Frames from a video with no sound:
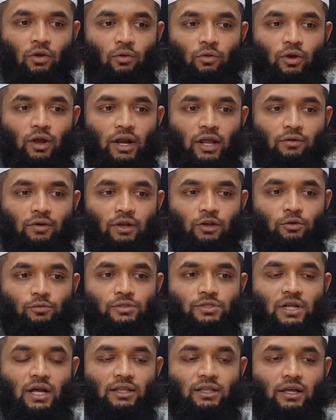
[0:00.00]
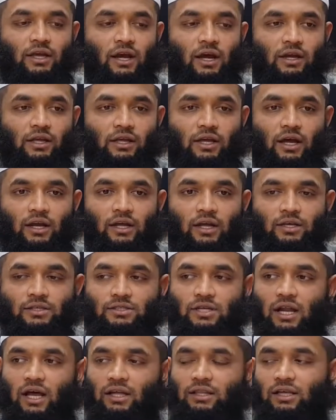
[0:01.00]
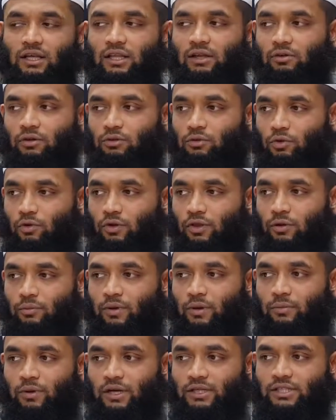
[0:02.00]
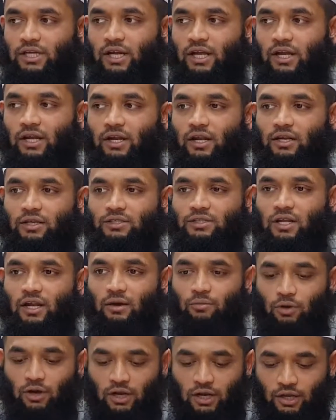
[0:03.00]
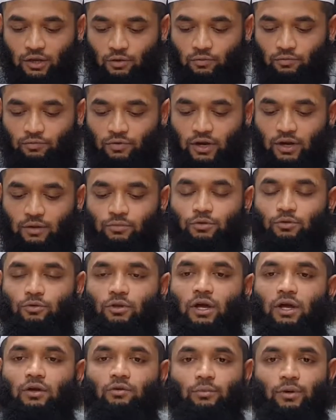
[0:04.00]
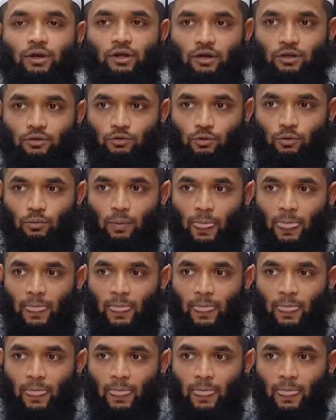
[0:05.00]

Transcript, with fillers: உங்கள் அனைவருக்கும் இஸ்லாத்தின் காணிக்கான சலாத்தை தெரிவித்துக் கொள்வது பெருமகிழ்ச்சி அடைகின்றேன் அஸ்லாம் அலைக்கும் வரமத்துல்லாஹி வபரகாத்தும்